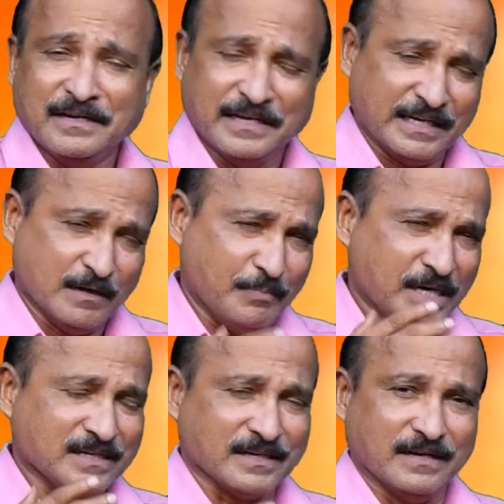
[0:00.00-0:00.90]
இன்னைக்கு நான்
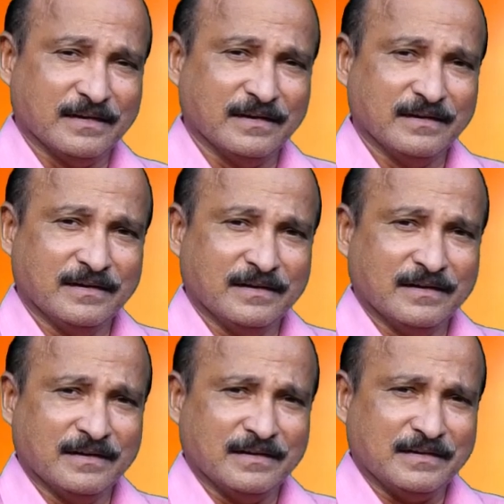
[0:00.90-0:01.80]
பார்க்குறேன்
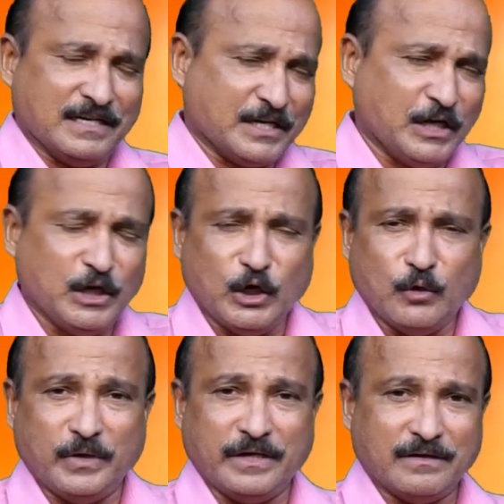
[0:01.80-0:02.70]
நிறைய
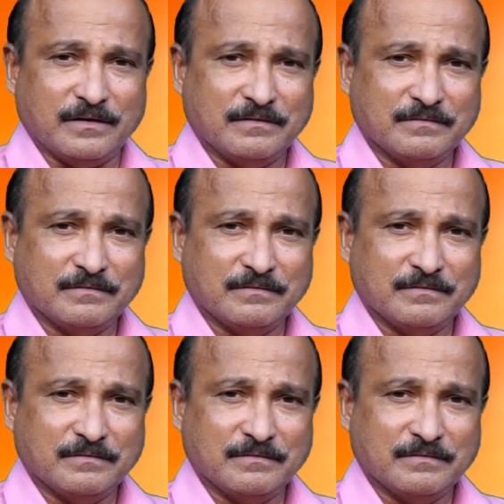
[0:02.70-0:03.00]
பேர்